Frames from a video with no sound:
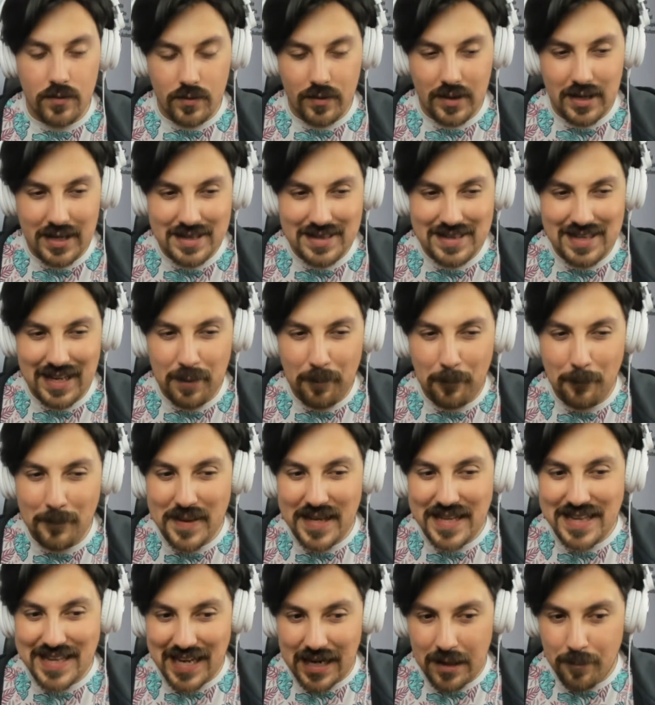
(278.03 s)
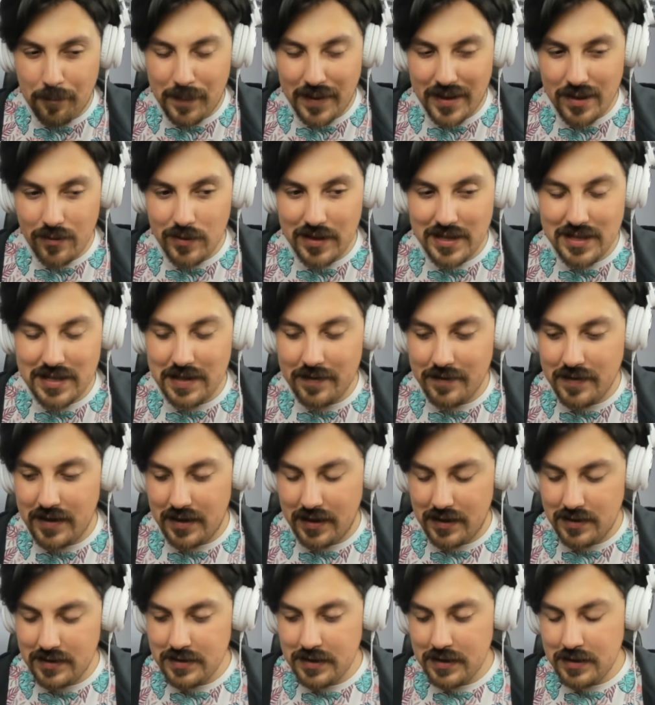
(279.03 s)
no era tan vital para nuestra
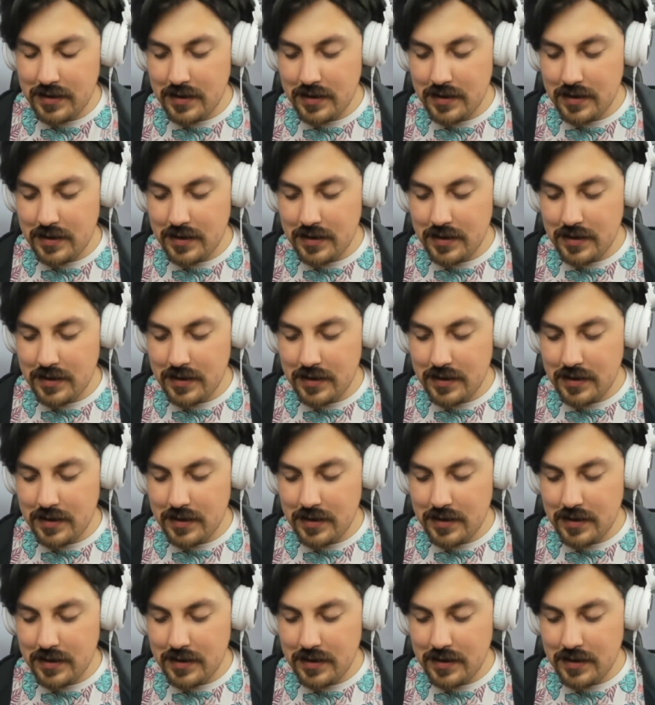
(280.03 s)
vida.